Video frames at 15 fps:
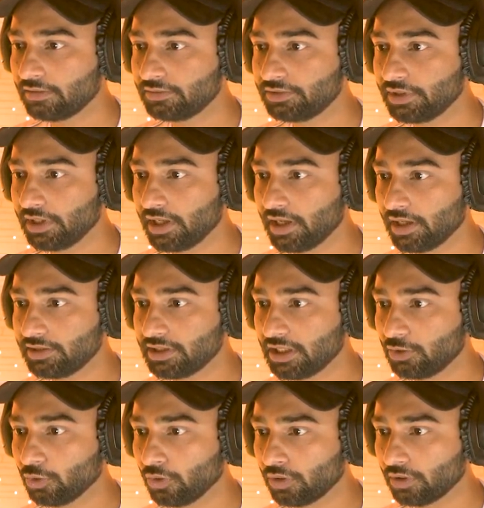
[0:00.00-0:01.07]
ये,
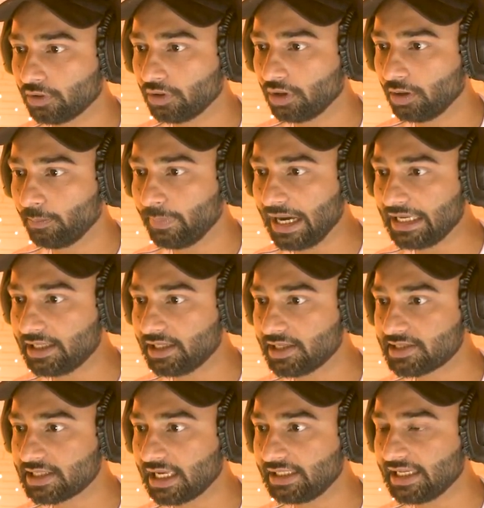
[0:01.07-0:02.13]
ये डोर भाई
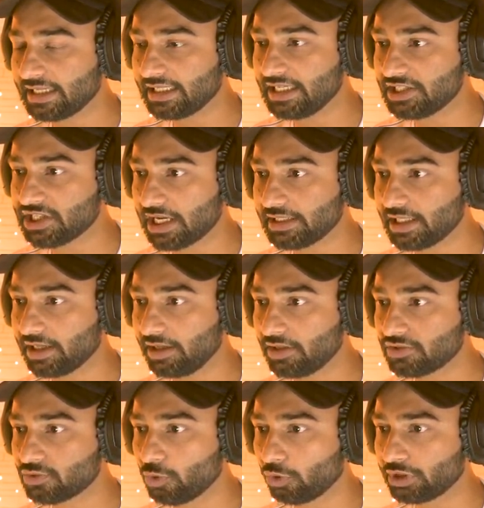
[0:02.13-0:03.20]
इसके लिए की चाहिए
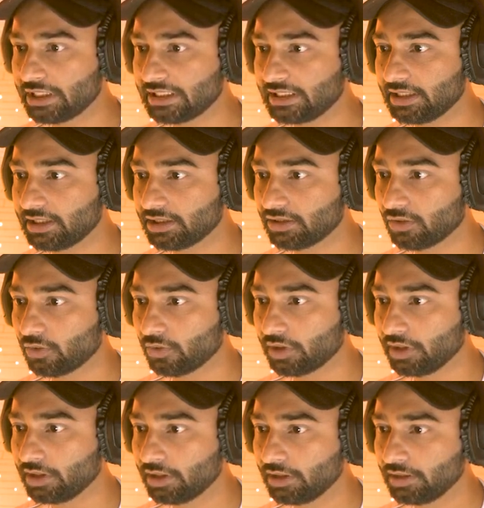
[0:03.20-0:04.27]
इस डोर की की किधर होगी